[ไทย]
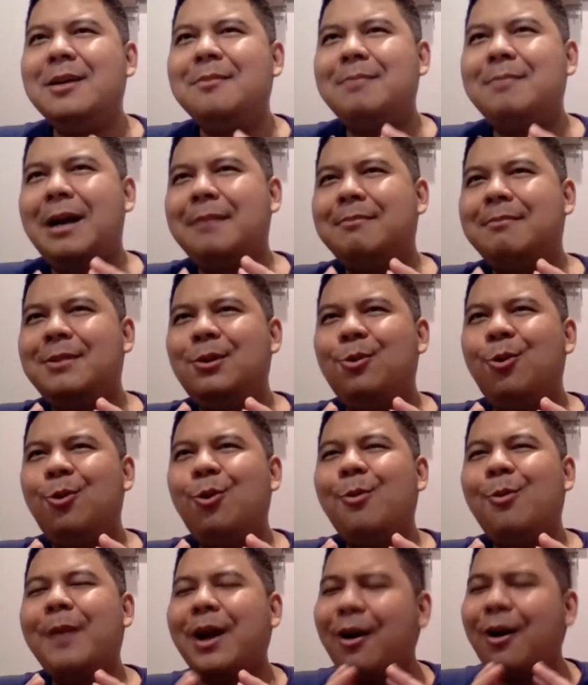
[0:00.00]
มันดู
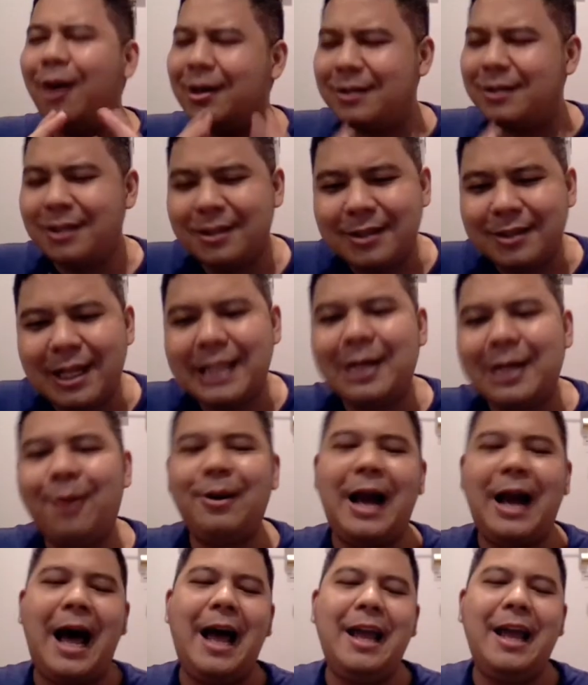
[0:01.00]
ไม่ค่อยตื่นเต้นเท่า
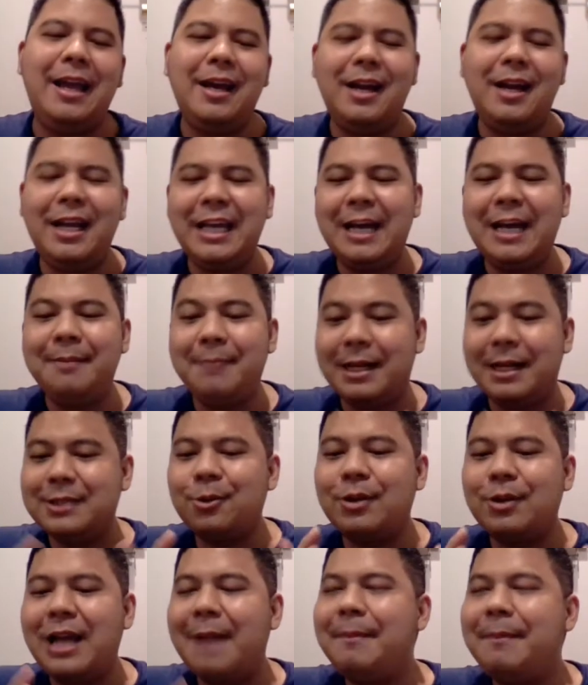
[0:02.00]
ไหร่อะไรเงี้ยเหมือนตร
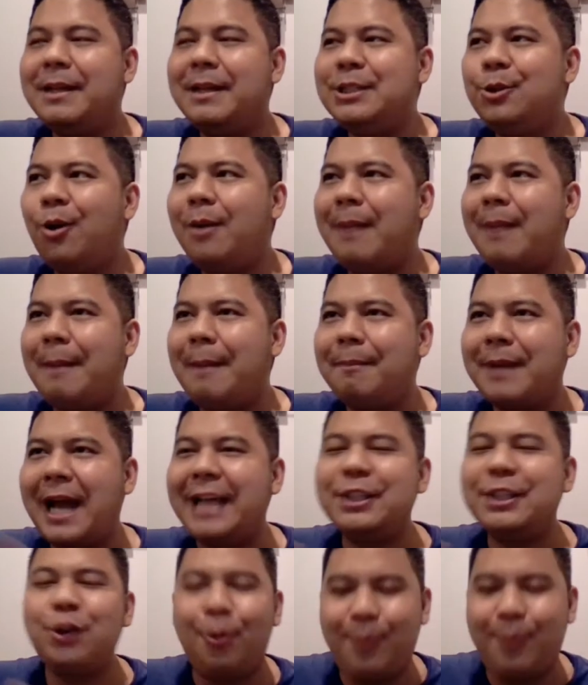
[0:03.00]
งนี้เป็นช่วงแบบใกล้
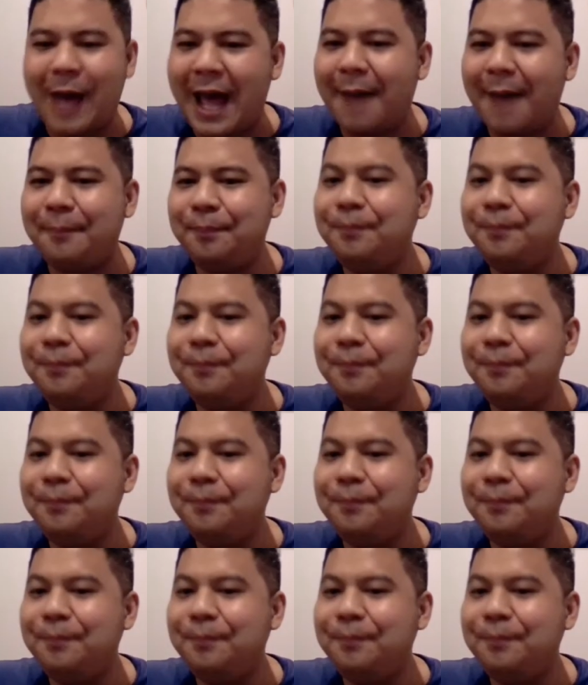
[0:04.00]
จบแล้ว